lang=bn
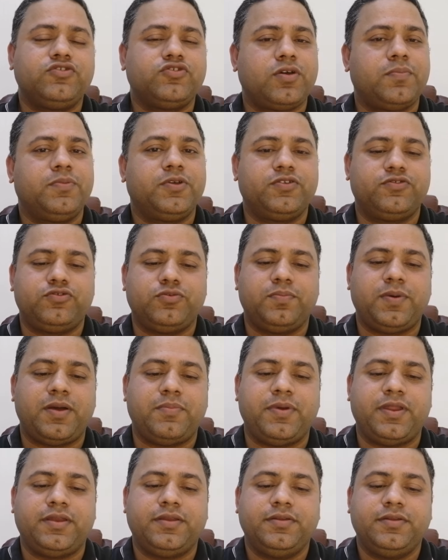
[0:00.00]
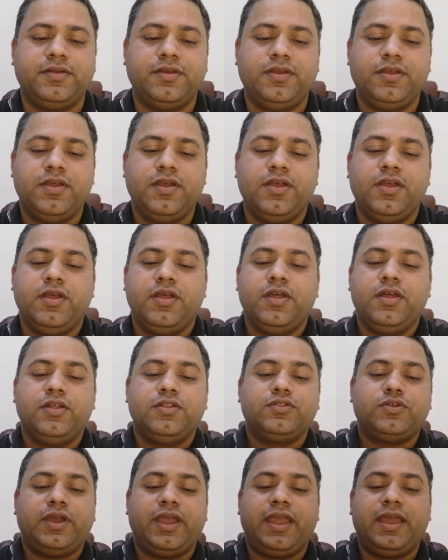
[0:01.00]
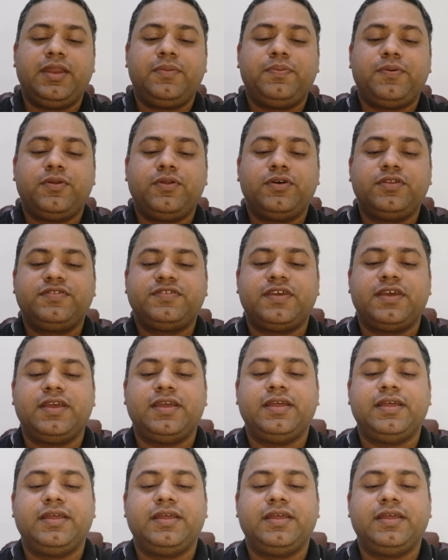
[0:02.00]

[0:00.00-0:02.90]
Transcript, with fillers: সব কিছু পাবেন তো এরপর হচ্ছে